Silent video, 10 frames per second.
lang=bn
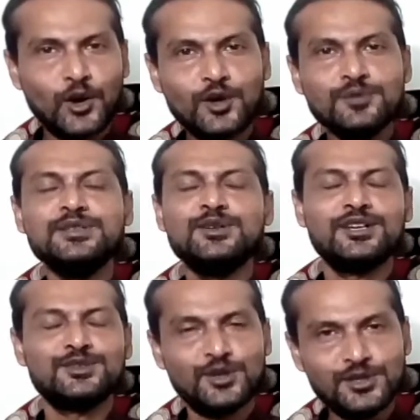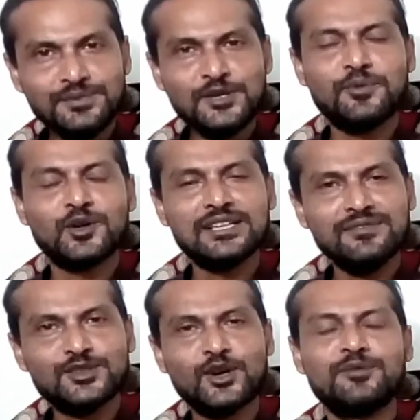ধর্মীয় ধর্মীয় পথে
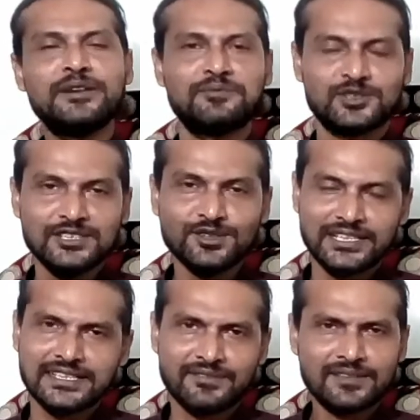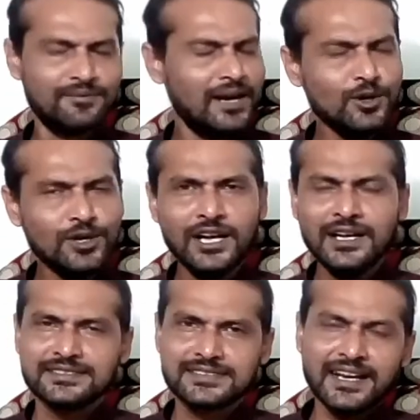বা ধর্মের পথে চলে যাবেন ভালো
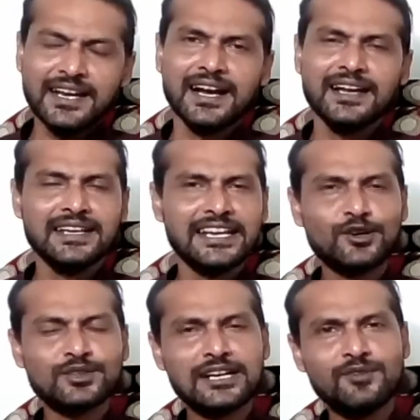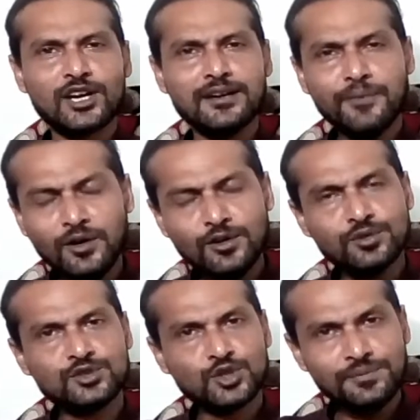সানা খান এ কথা বলার পর
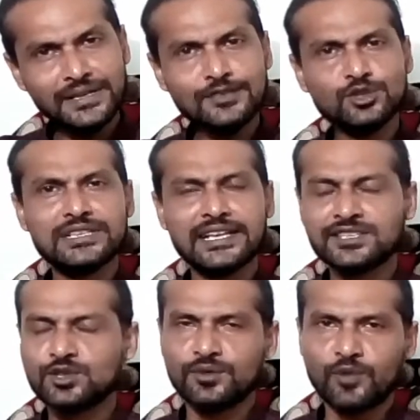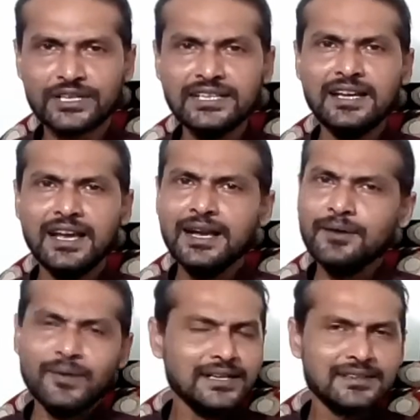লোক চমকে তো গিয়েছিল বটেই
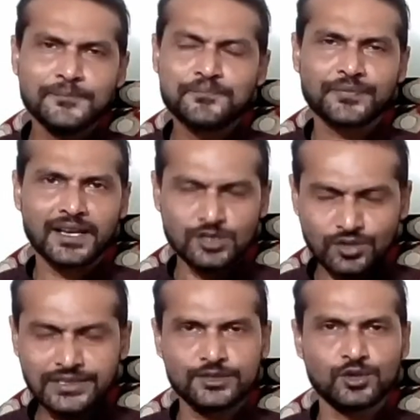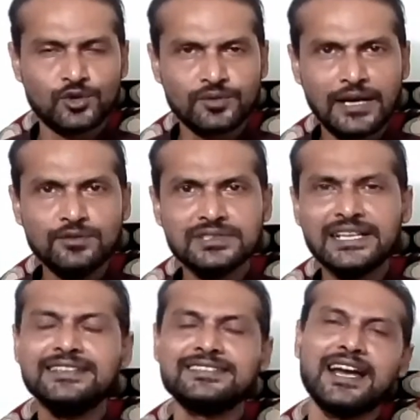বাট সত্যি তো কোনো মানুষ
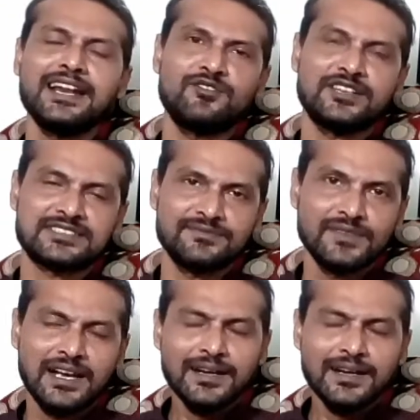এই জায়রা ওয়াসিম